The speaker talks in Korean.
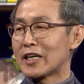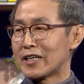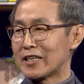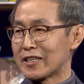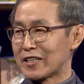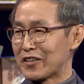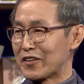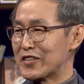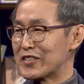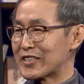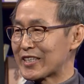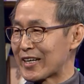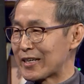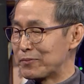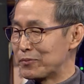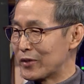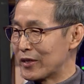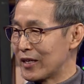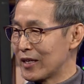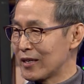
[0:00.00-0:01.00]
하는 그런
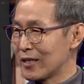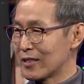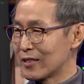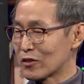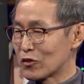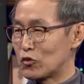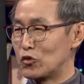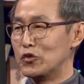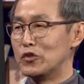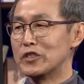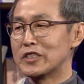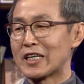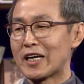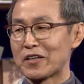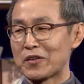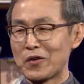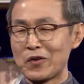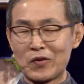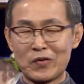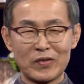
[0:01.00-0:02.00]
사람들이
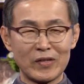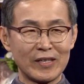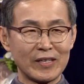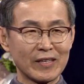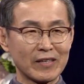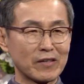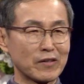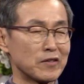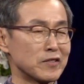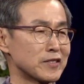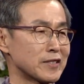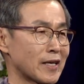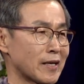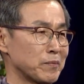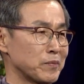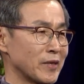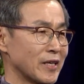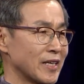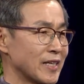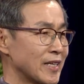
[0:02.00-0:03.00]
군자고 그런
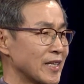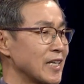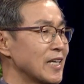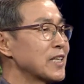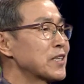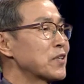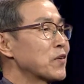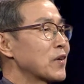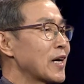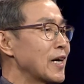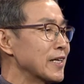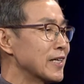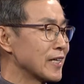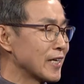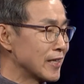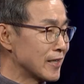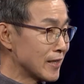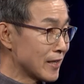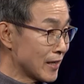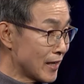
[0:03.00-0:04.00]
사람들이 리더가
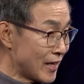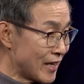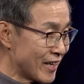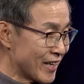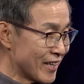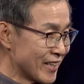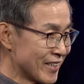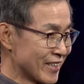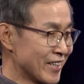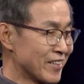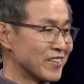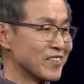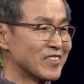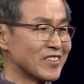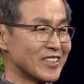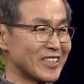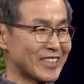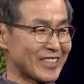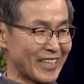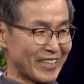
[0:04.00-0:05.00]
아니겠는가 이런
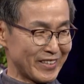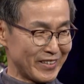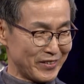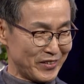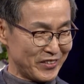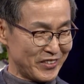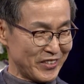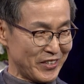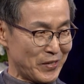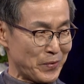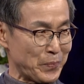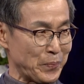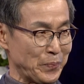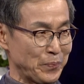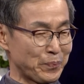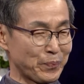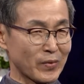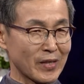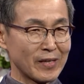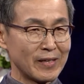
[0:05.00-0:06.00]
뜻이 있다는 거죠.
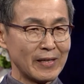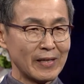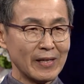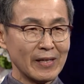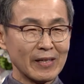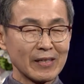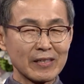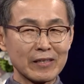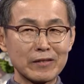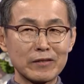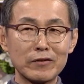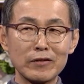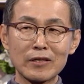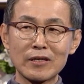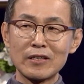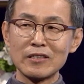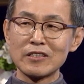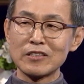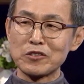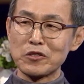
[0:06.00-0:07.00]

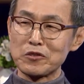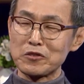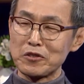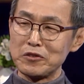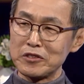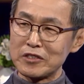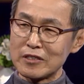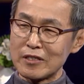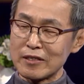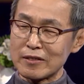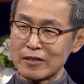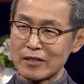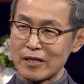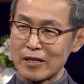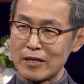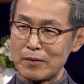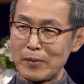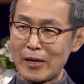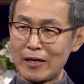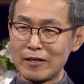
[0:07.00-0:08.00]
그러니까 이제 조선시대
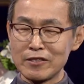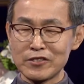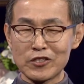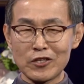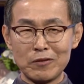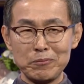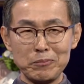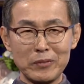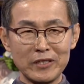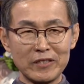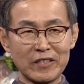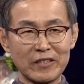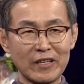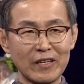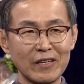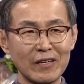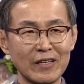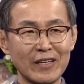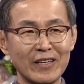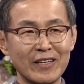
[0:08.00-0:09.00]
때 많은
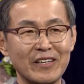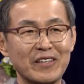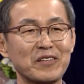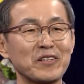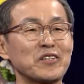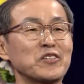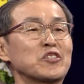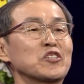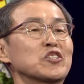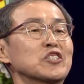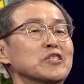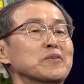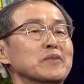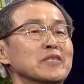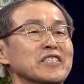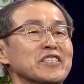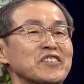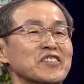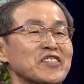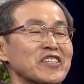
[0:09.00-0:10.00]
선비들이 이렇게
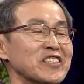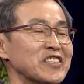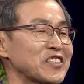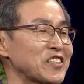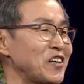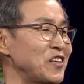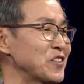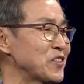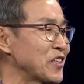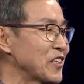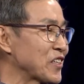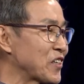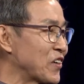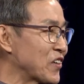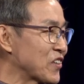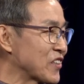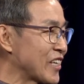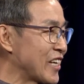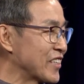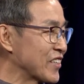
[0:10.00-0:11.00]
뒷짐을 지고서 이제 천천히
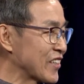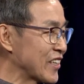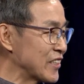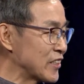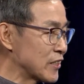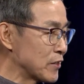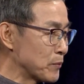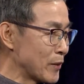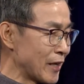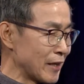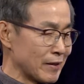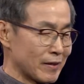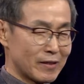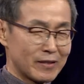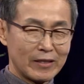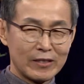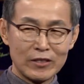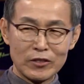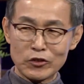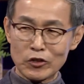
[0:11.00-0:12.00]
걸어 다녔겠지만
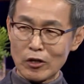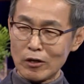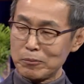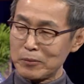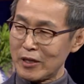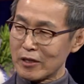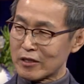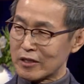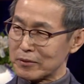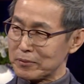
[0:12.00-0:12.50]
정말